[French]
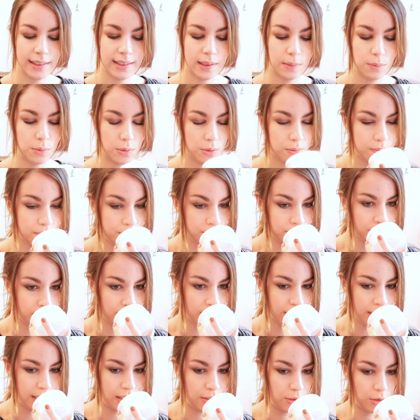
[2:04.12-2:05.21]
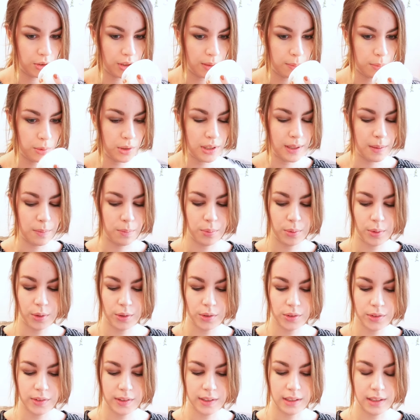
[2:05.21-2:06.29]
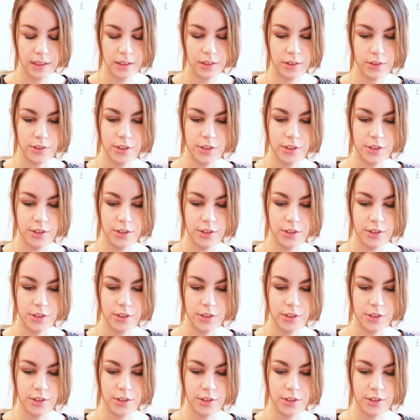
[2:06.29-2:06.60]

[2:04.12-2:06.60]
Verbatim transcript: très bon, ils sont un peu les plantes et